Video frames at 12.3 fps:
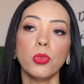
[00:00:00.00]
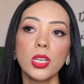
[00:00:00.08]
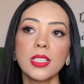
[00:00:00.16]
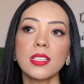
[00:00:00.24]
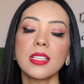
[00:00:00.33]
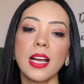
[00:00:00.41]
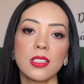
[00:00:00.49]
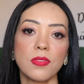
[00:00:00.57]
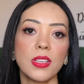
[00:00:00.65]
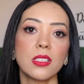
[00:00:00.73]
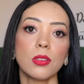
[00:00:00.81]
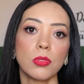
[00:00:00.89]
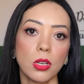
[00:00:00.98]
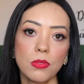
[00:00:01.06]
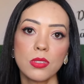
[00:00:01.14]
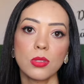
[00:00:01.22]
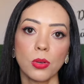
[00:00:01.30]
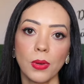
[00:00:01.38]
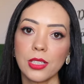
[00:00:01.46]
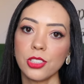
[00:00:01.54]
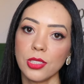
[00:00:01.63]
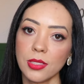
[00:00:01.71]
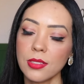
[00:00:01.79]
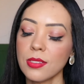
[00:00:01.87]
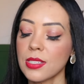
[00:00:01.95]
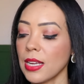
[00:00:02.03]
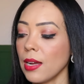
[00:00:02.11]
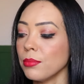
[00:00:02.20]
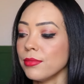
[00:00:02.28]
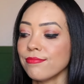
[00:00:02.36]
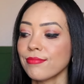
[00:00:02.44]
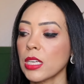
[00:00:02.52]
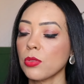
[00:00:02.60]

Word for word: muitas das vezes eu não estou achando, sabe?